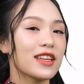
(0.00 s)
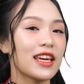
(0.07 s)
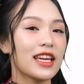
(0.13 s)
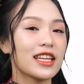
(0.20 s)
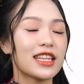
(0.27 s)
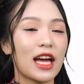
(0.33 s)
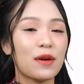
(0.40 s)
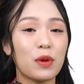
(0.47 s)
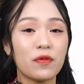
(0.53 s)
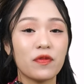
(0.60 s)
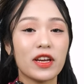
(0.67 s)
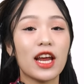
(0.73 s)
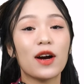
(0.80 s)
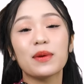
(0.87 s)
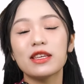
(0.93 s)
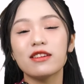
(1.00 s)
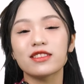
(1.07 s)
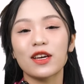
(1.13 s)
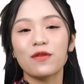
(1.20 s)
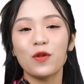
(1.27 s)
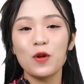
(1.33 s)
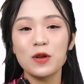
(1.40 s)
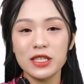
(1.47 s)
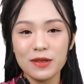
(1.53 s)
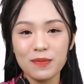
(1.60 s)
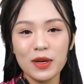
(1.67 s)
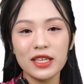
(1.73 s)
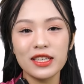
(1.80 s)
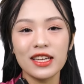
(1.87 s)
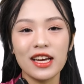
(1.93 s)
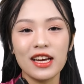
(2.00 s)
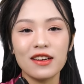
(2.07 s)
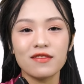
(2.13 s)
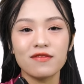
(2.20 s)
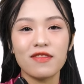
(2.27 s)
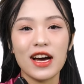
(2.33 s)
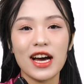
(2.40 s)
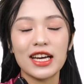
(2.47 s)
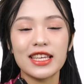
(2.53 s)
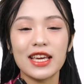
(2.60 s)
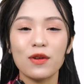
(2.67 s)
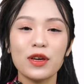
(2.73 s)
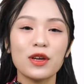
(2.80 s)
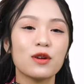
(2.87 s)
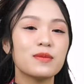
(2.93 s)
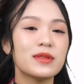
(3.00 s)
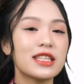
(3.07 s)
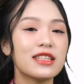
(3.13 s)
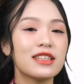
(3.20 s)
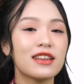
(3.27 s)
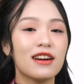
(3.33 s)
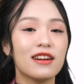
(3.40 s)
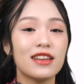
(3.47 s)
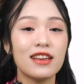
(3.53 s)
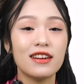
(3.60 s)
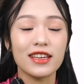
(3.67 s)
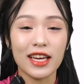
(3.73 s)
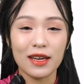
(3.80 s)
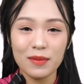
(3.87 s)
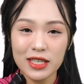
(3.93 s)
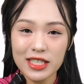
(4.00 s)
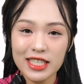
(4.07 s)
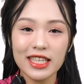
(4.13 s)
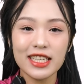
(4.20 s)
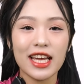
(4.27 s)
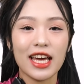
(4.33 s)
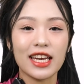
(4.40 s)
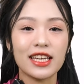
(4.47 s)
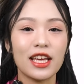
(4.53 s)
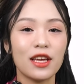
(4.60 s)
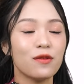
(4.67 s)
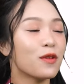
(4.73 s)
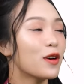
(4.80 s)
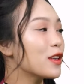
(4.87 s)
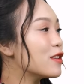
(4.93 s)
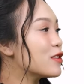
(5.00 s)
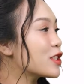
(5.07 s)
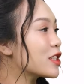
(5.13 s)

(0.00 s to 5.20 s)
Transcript: hiện tại Bệnh viện Đại học Y Dược Thành phố Hồ Chí Minh. Và Gia Uyên cũng xin được gửi lời cảm ơn chân thành đến Phó Giáo